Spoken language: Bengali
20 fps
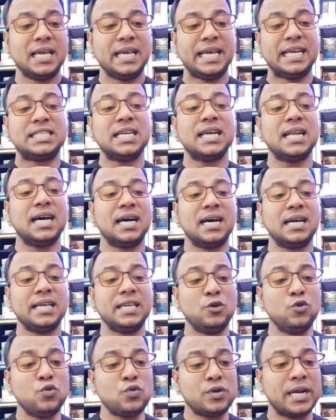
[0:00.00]
এছাড়া
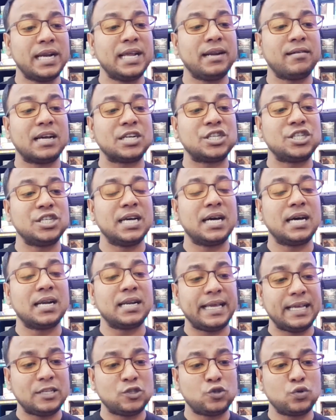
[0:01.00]
ইউক্রেনে রাশিয়ার
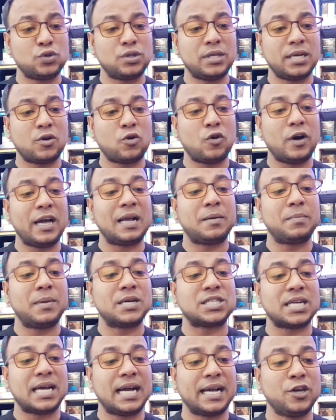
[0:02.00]
এই যুদ্ধের কয়েক
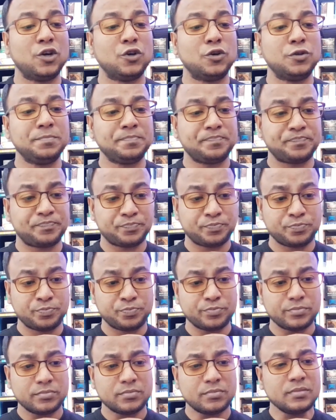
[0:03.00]
মাস আগেও
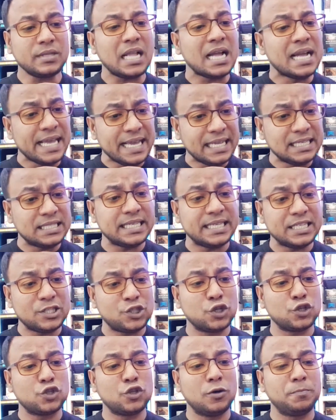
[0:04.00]
এই
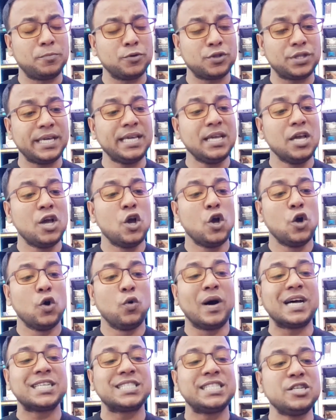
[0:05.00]
চিকিৎসক দম্পতি
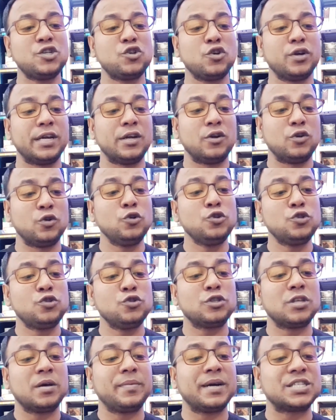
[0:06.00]
ওয়াশিংটনে রুশ
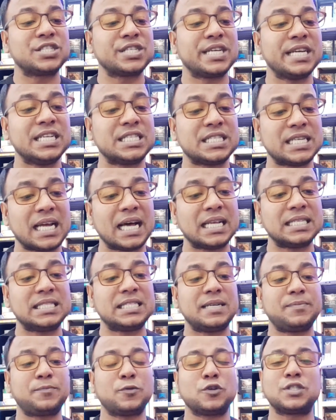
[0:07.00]
দূতাবাসকে
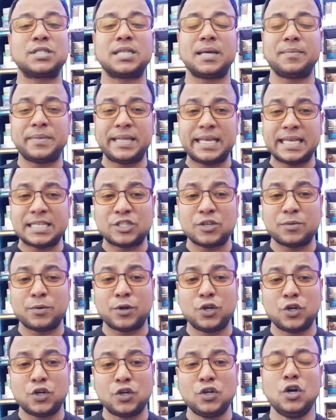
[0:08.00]
সাহায্যের প্রস্তাব দিয়েছে
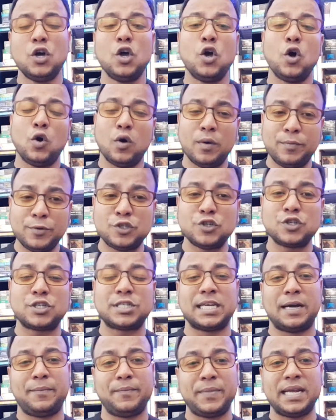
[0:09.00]
বলেও অভিযোগ
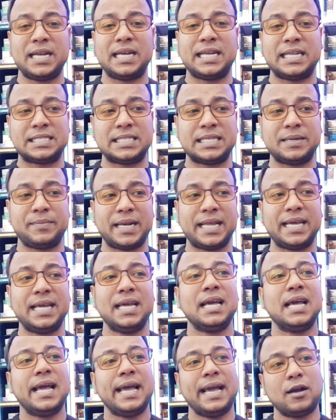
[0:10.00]
সামনে এনেছে মানে
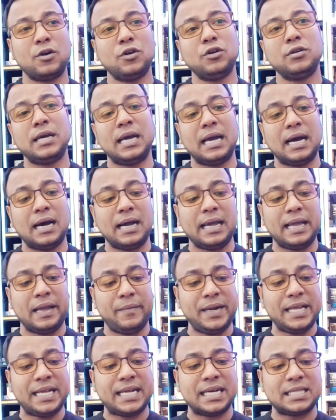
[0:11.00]
এখন
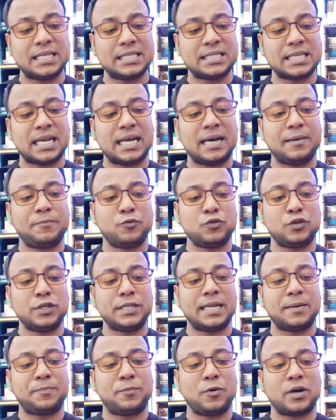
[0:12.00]
আমেরিকাতে যারা
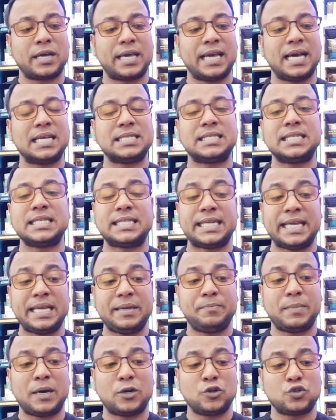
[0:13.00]
পুতিনের পক্ষে আছে সেই
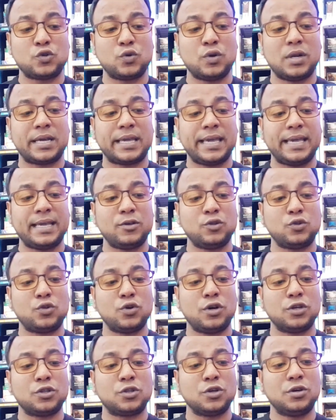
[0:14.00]
মানুষগুলোকেই
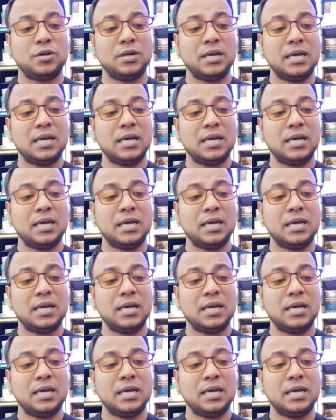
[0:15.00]
কিন্তু হয়তো